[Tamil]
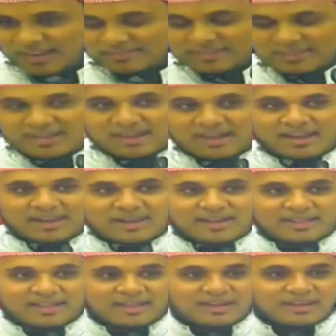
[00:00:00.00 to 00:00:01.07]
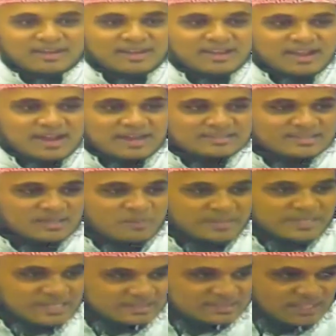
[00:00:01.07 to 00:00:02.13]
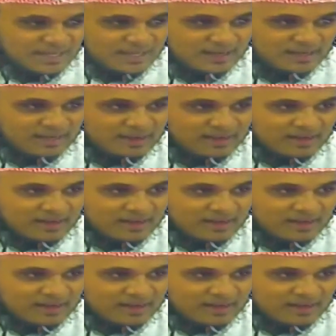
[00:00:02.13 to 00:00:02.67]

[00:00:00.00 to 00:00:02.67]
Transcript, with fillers: அந்த கால்நடைகள் அந்த பயத்தால்